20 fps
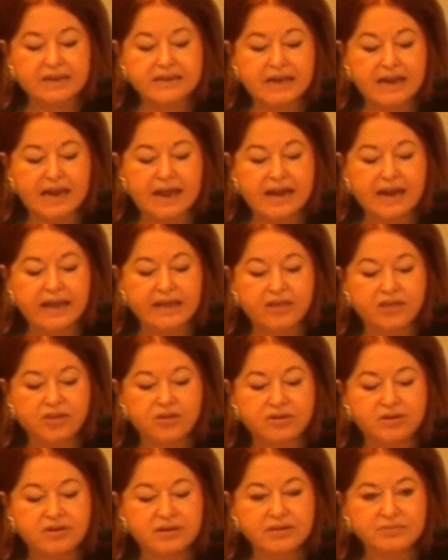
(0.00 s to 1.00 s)
la,
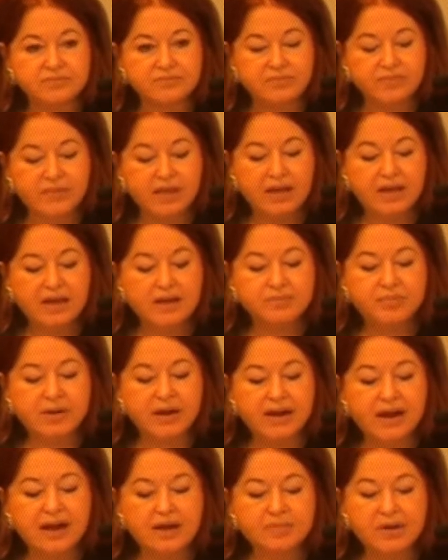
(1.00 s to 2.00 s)
lección
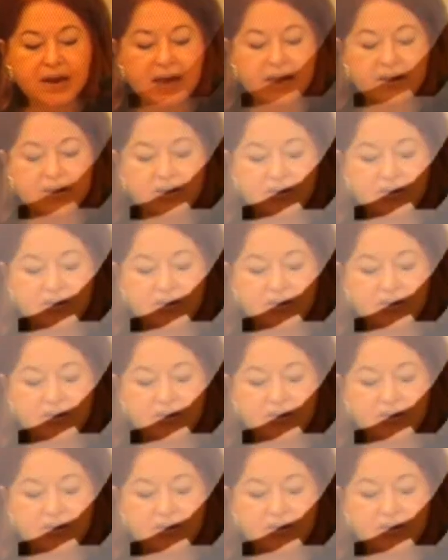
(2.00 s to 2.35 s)
para hablar